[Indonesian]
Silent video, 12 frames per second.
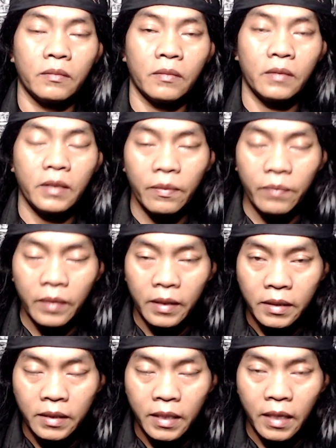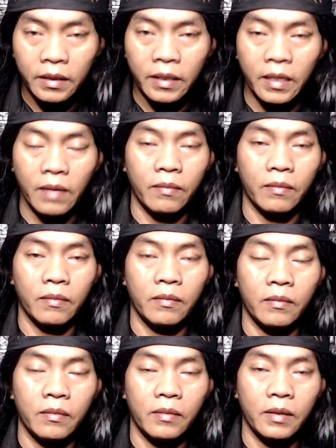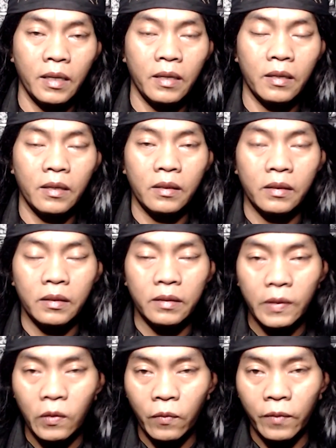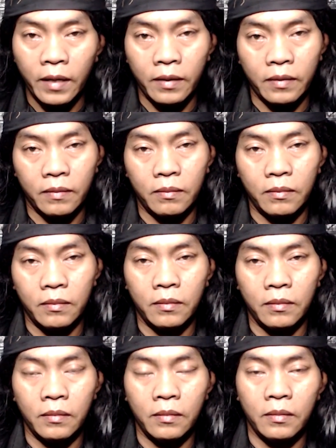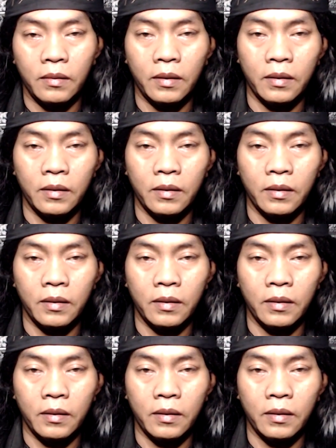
yang berisi ATM, ya. Tiupkan. Nah,